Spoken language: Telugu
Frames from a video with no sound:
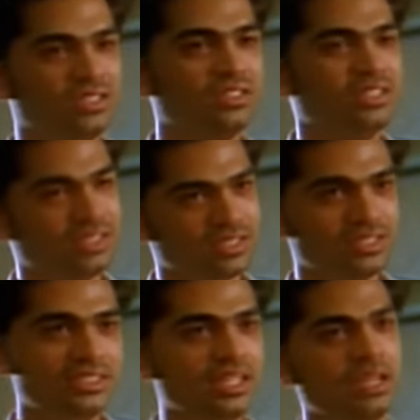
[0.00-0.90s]
ఇంకా
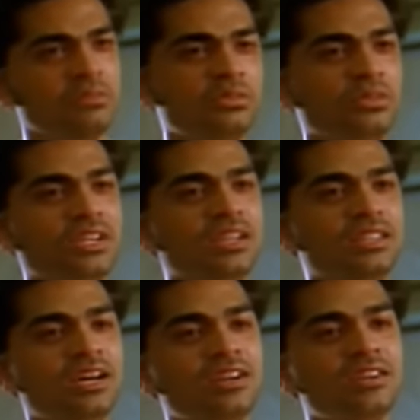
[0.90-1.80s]
ఏదో తెలియక
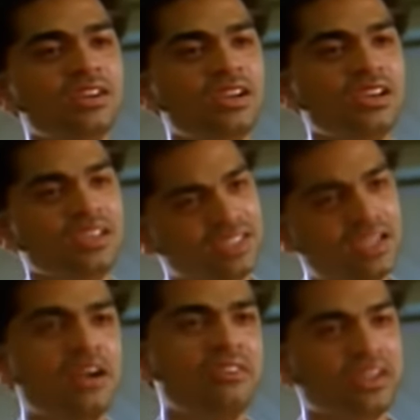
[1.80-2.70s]
అడిగాను గంగ
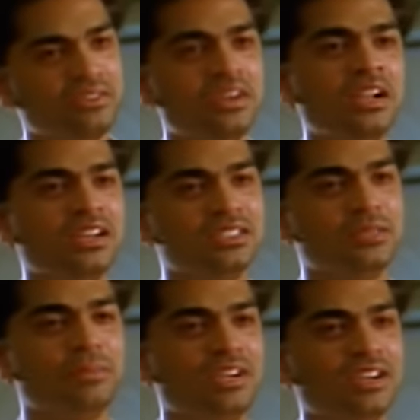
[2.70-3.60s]
నేను రోజులు లేక
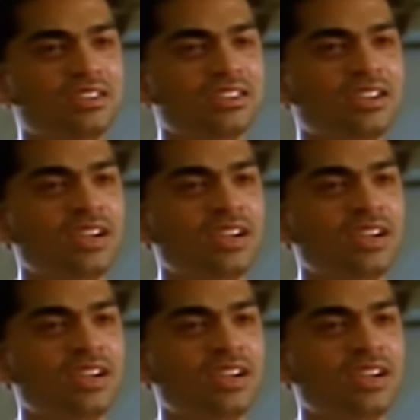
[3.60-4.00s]
కష్టపడింది